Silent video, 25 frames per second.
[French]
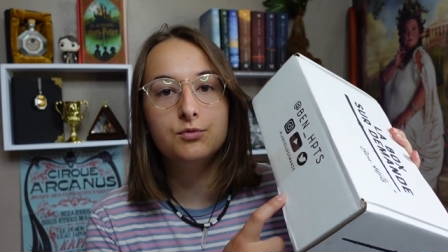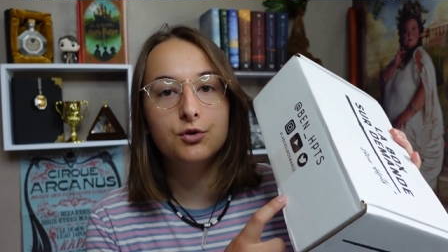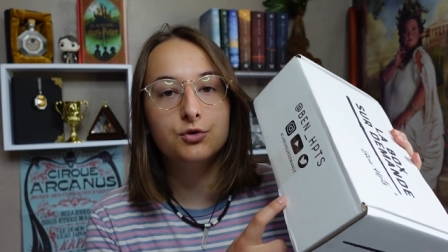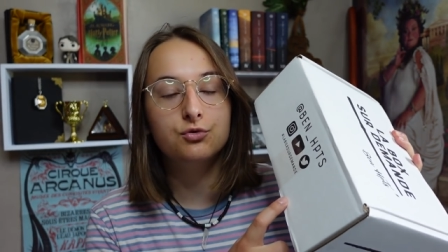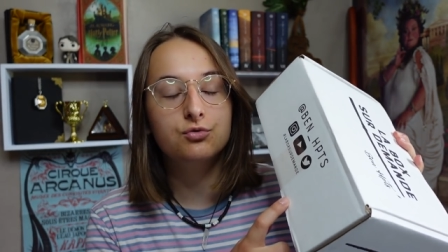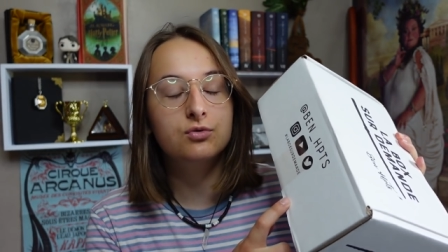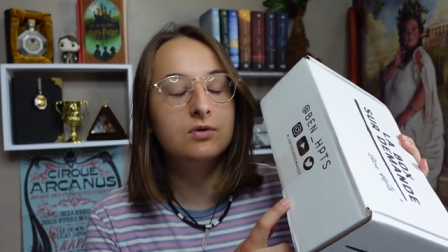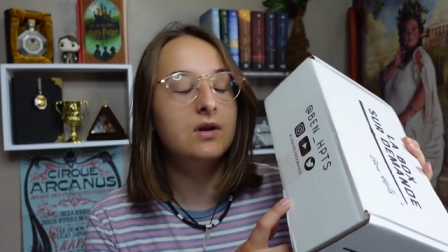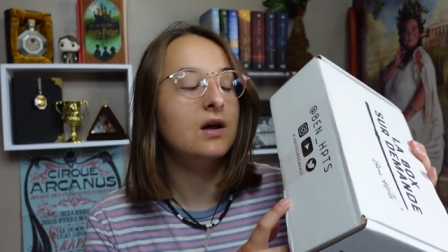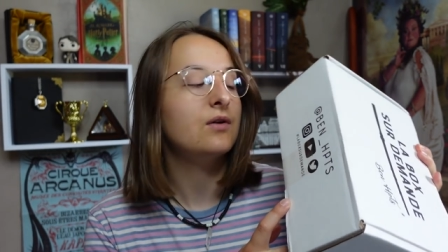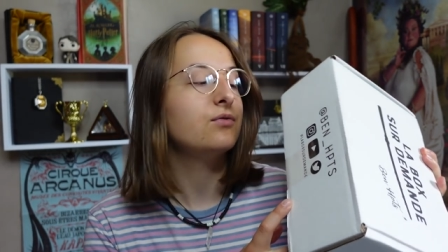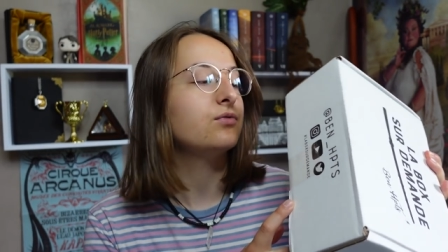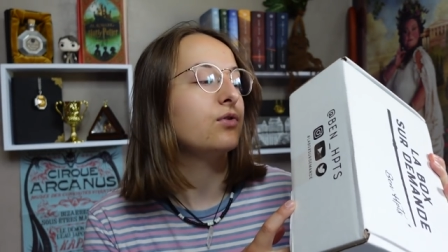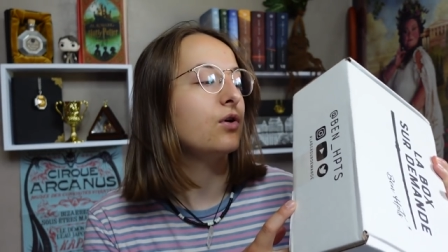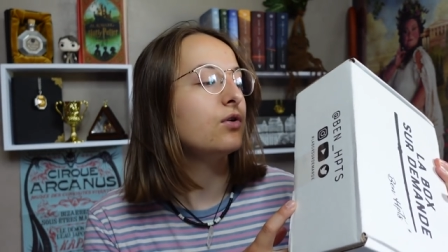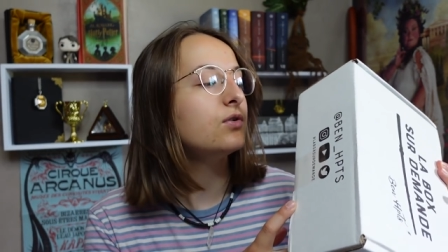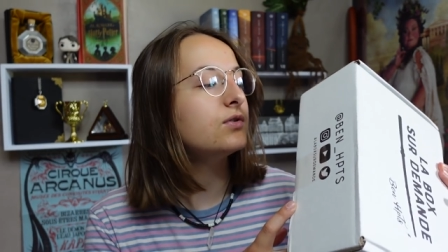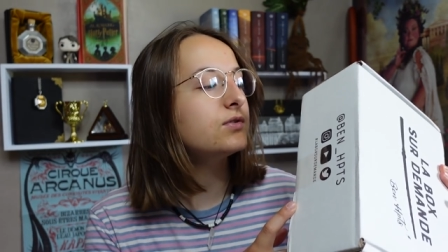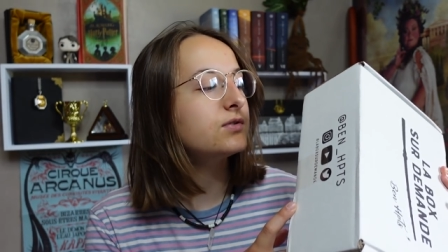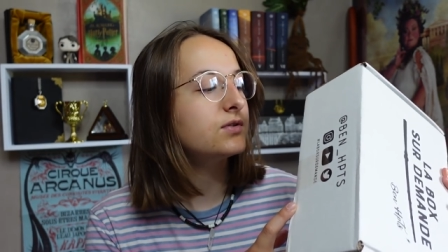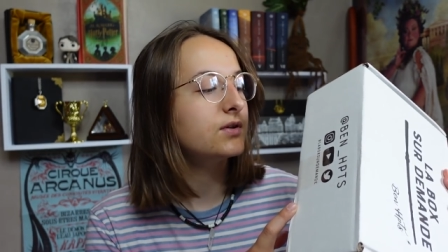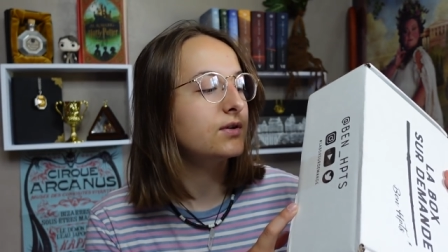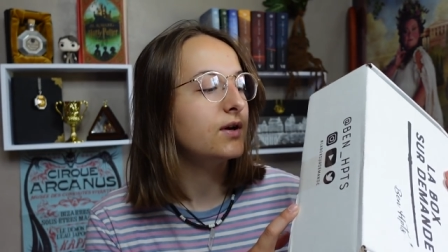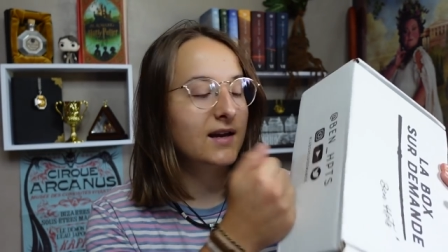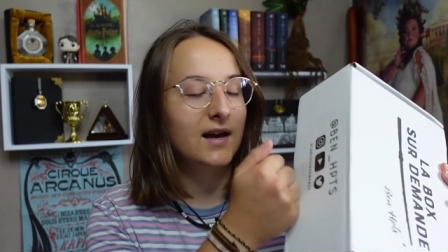dans toute la
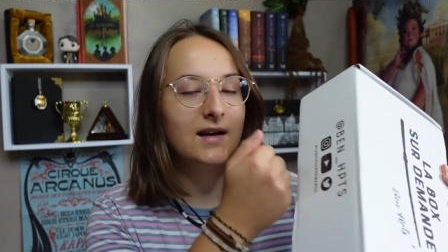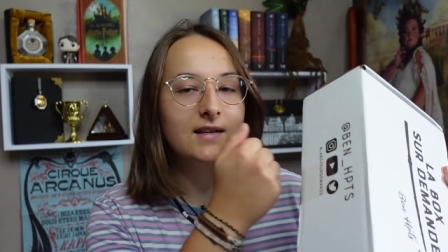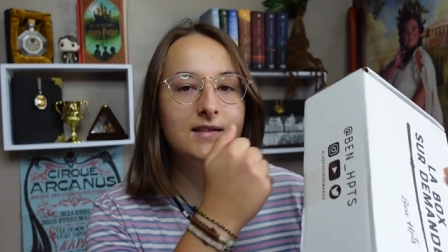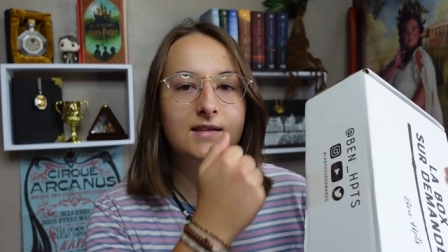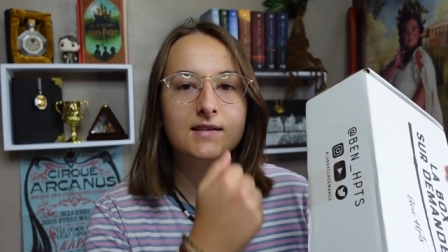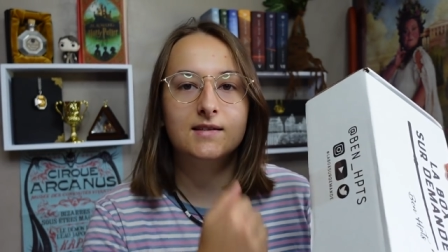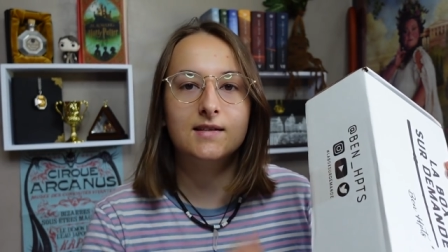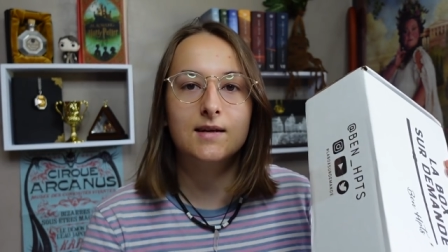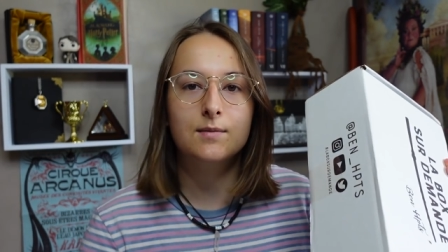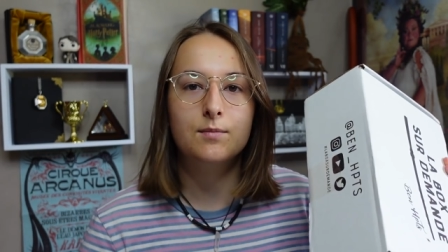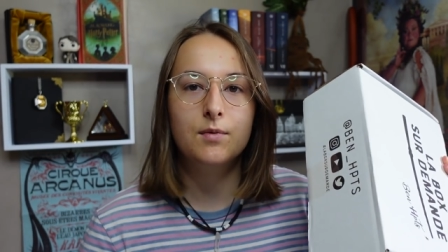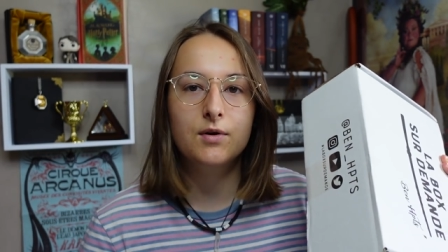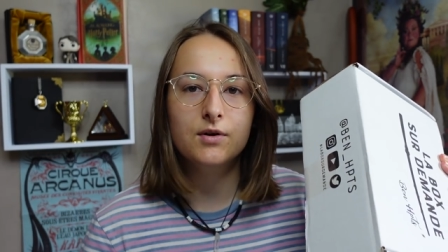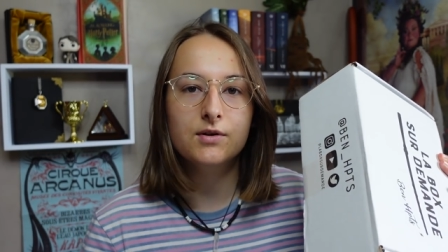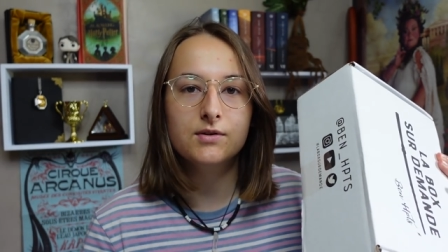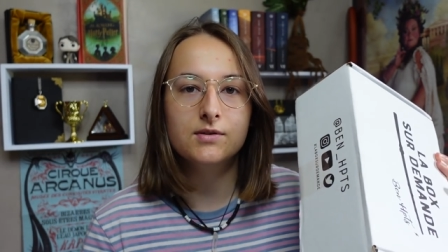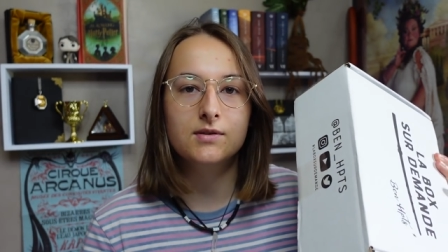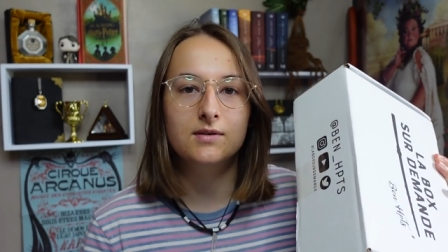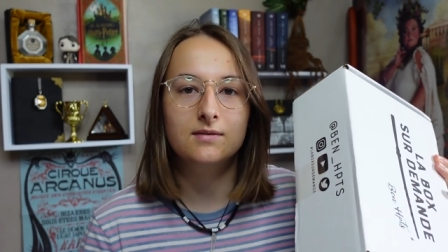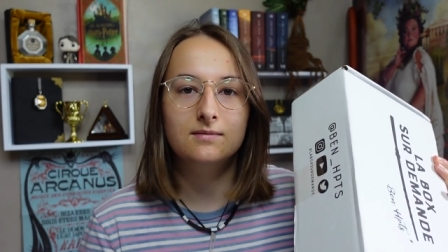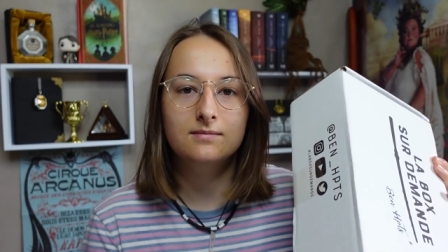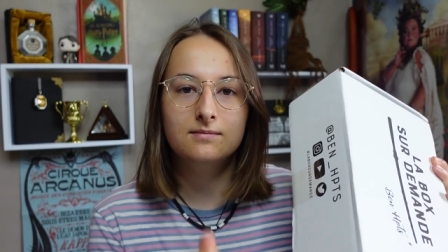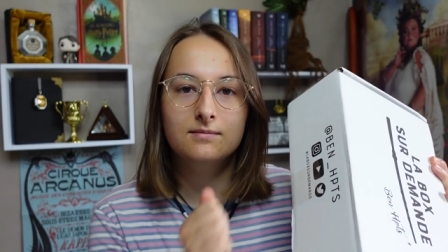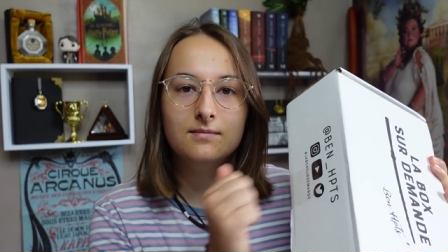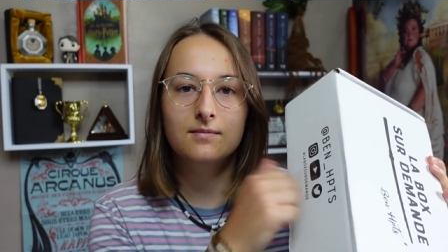France grâce à sa box